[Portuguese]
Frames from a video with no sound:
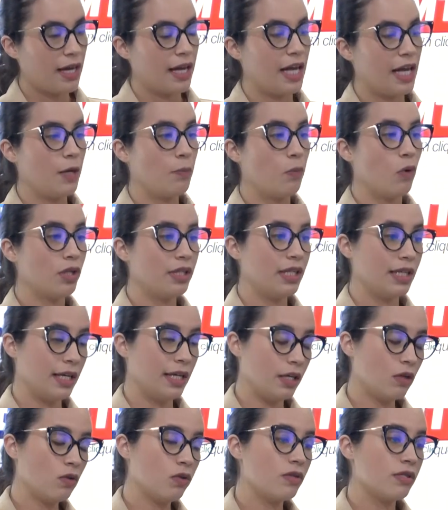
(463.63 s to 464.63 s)
Ele
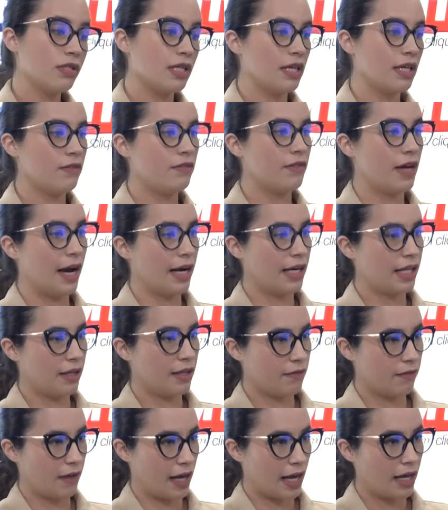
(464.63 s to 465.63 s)
poderia, inclusive,
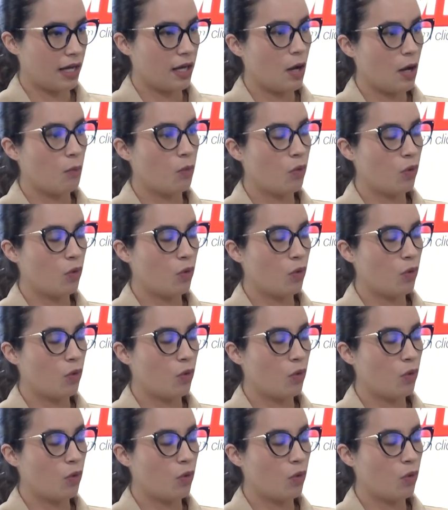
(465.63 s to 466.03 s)
arquivar